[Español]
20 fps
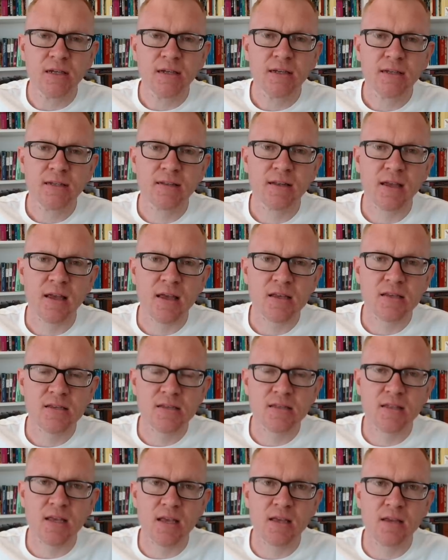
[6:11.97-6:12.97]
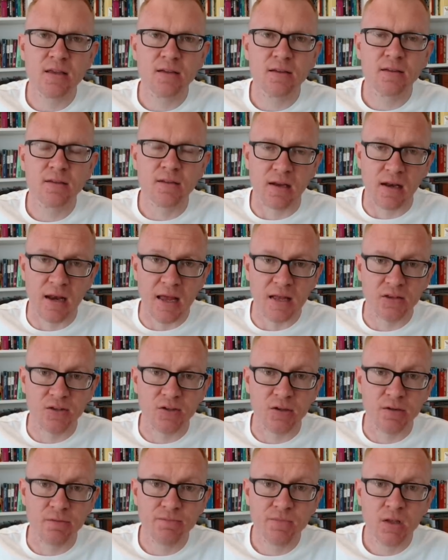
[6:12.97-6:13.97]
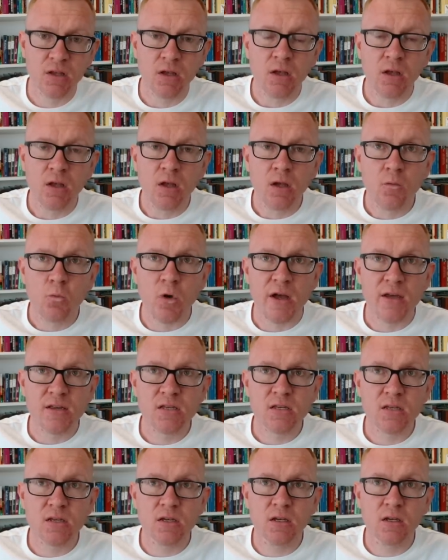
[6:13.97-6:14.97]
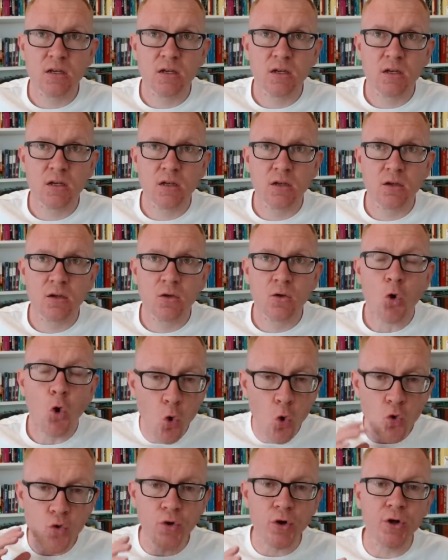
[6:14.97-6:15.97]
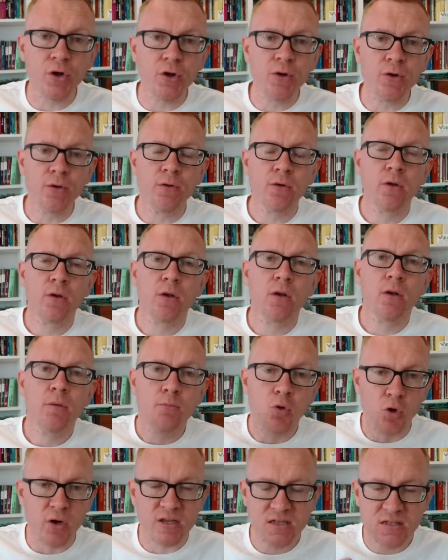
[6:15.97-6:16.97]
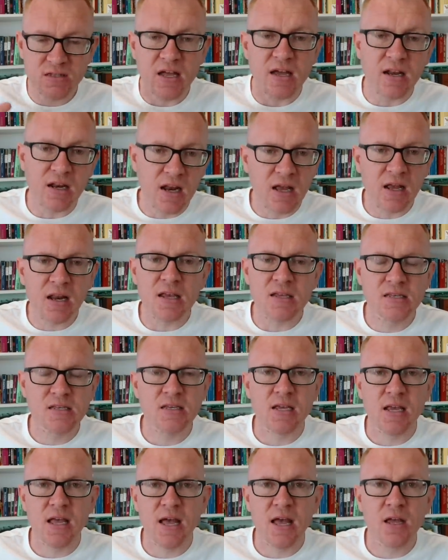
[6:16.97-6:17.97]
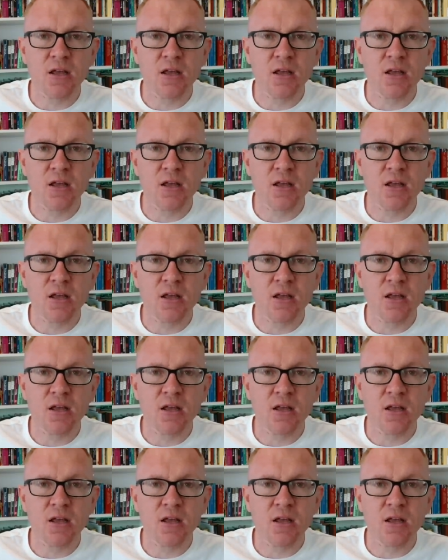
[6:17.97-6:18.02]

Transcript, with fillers: de este relato? Pues uno, por estar en la iglesia,